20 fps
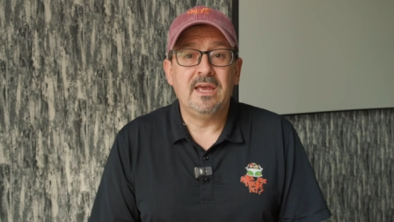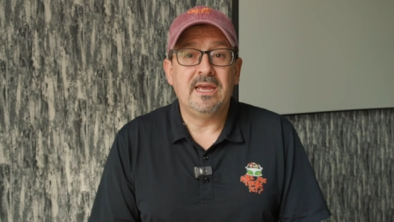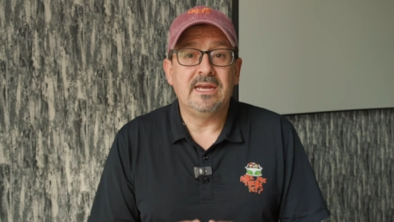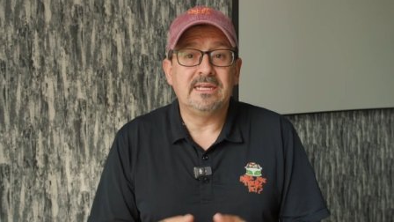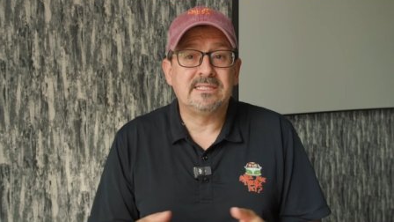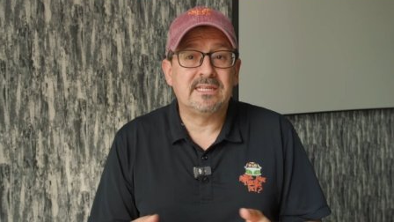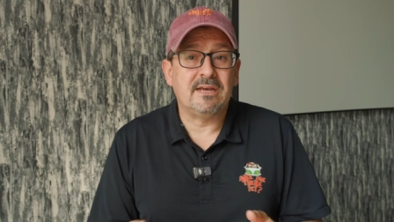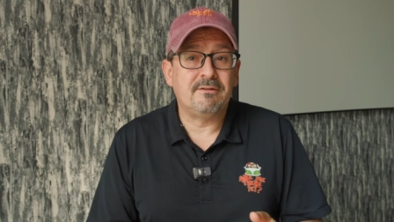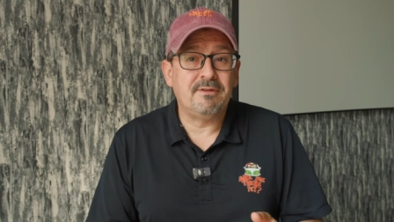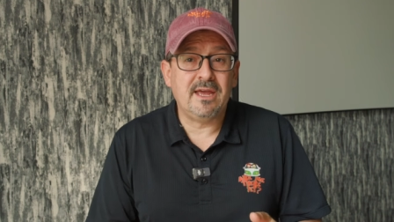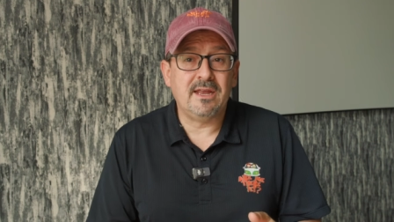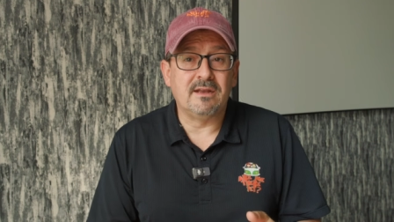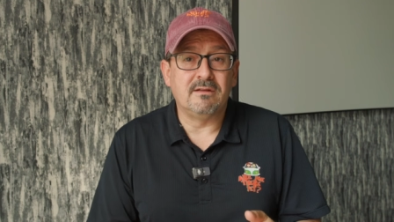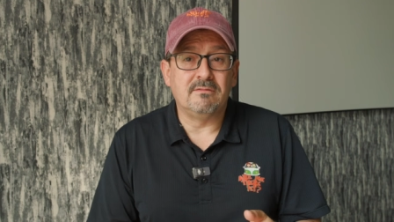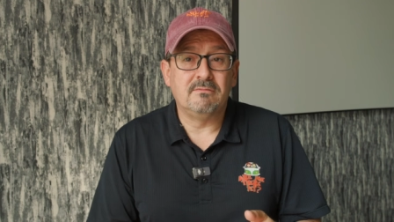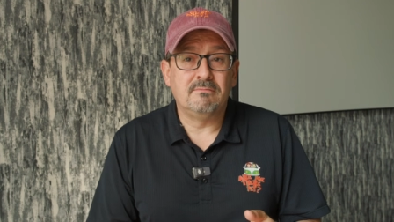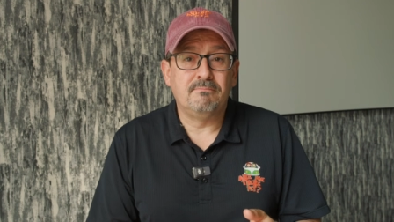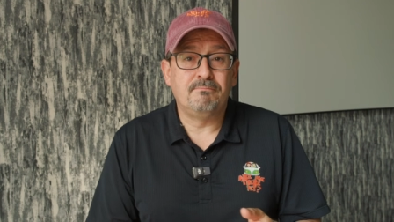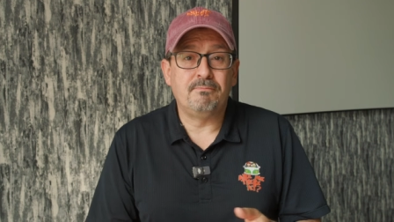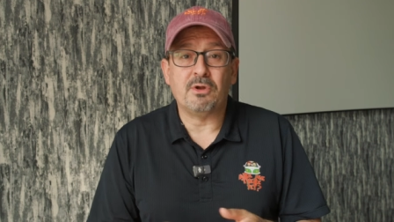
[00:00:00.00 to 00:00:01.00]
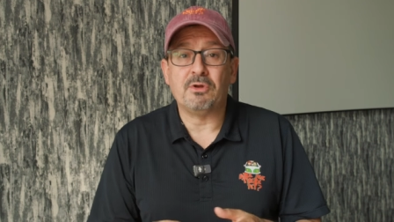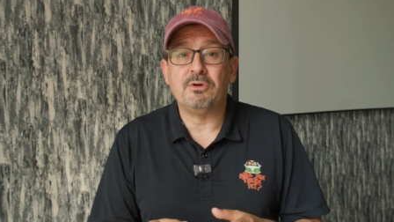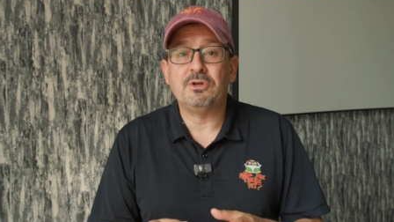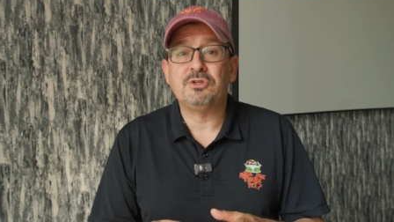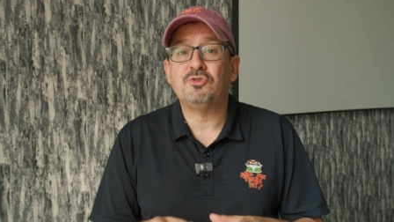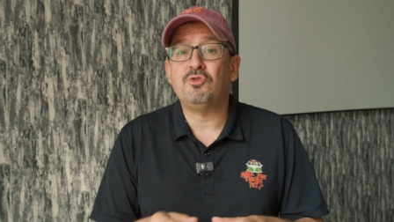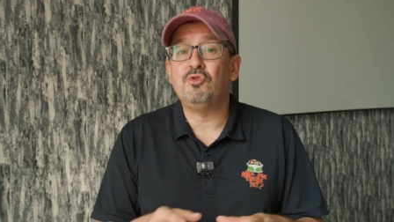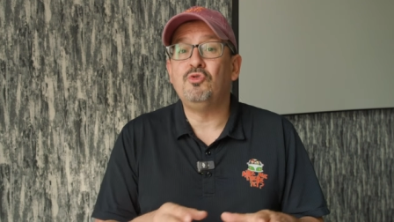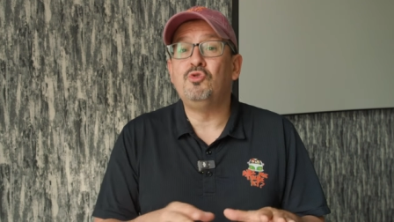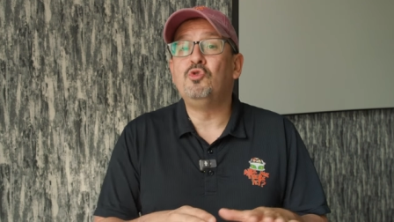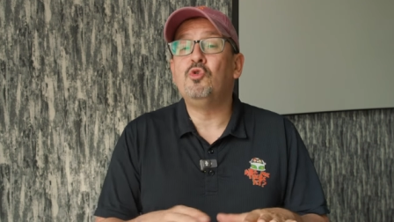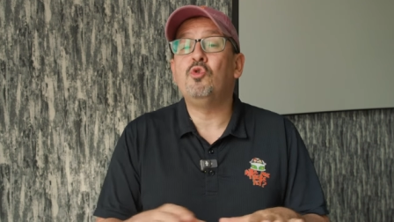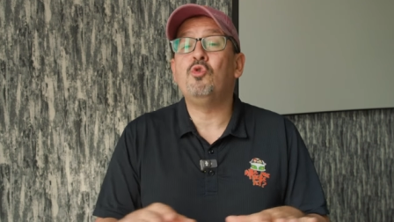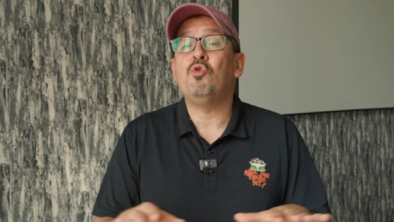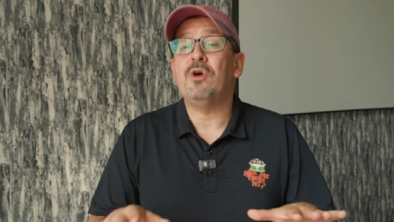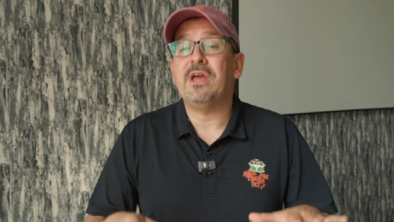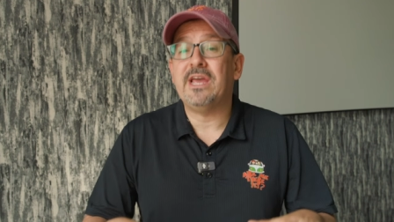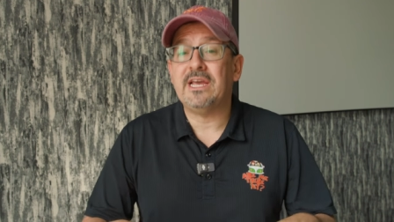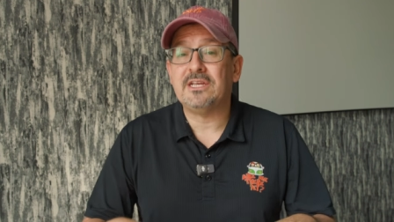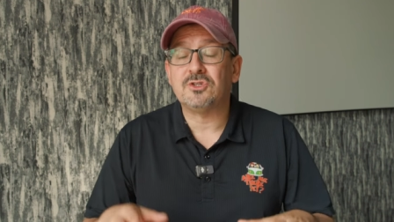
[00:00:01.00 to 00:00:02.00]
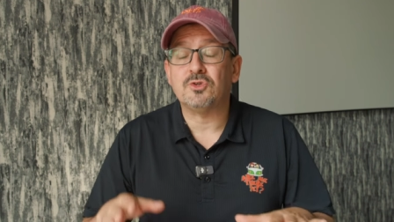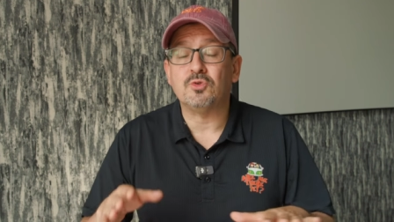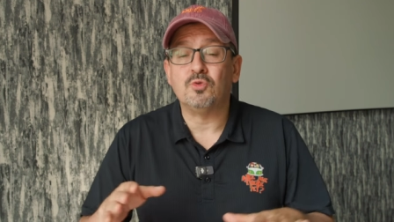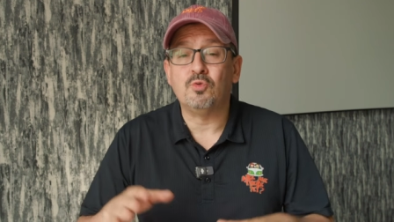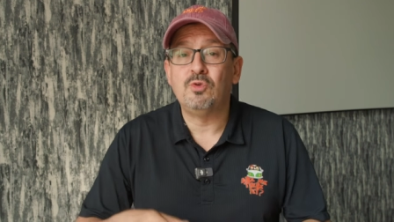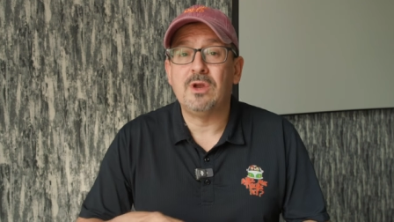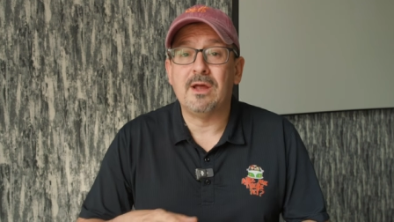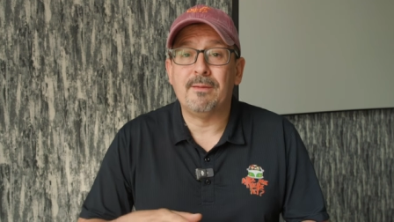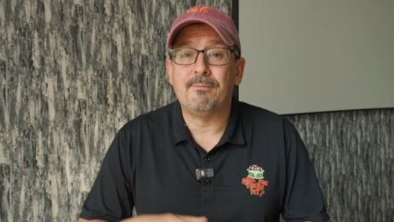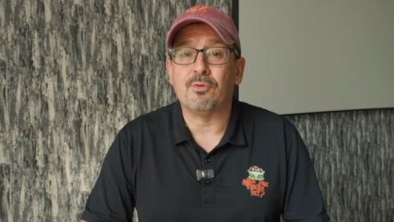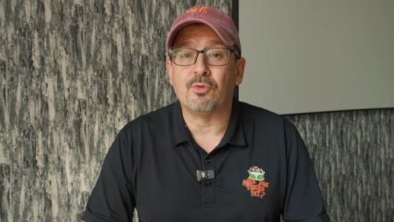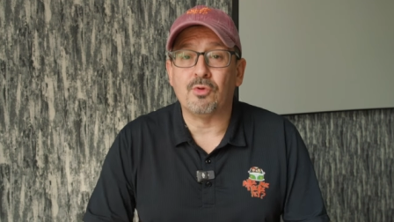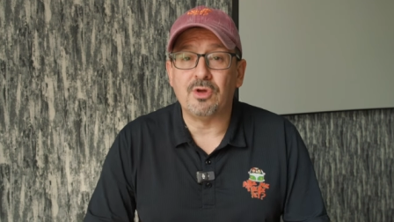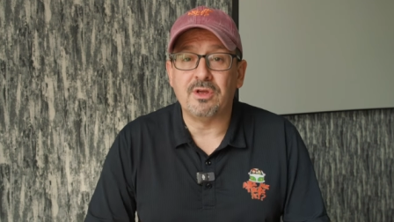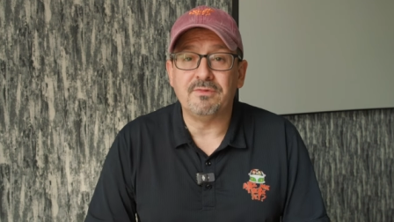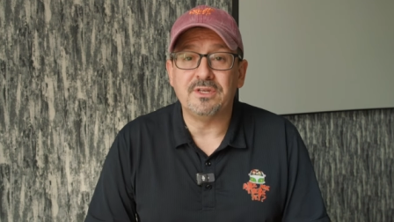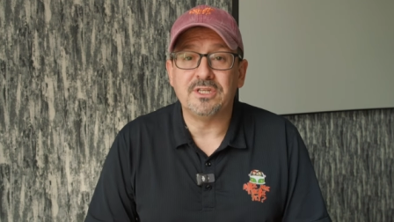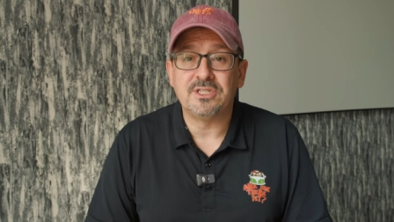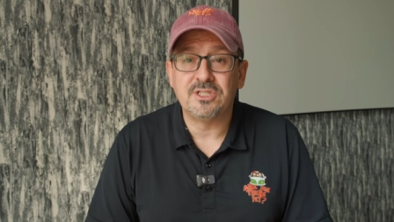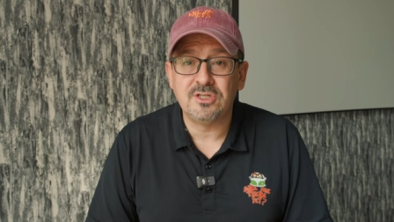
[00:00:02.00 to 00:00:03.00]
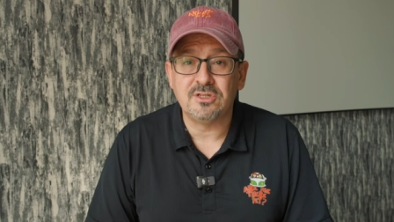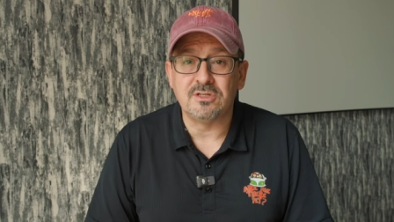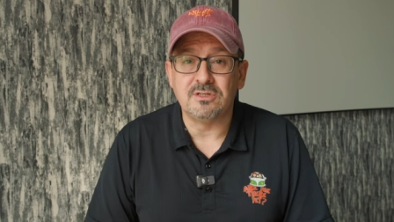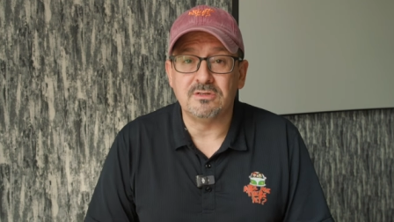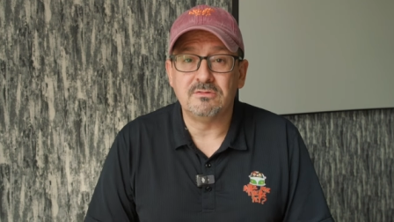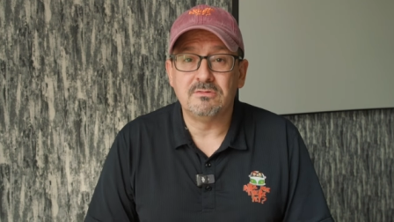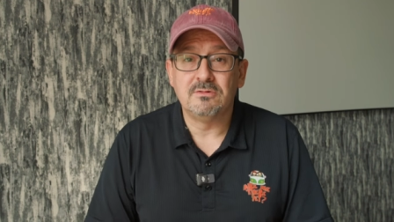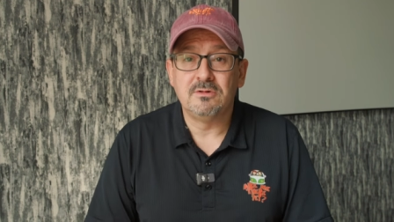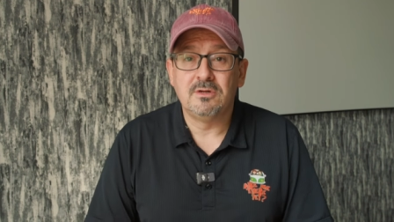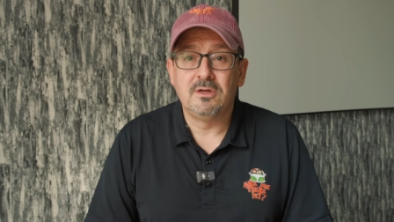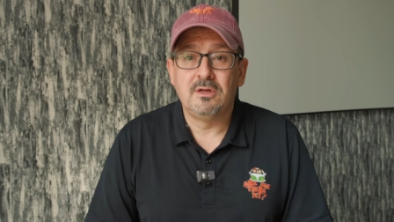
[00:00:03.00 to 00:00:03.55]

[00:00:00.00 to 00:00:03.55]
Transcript: Está bien, pero eso no es una prohibición.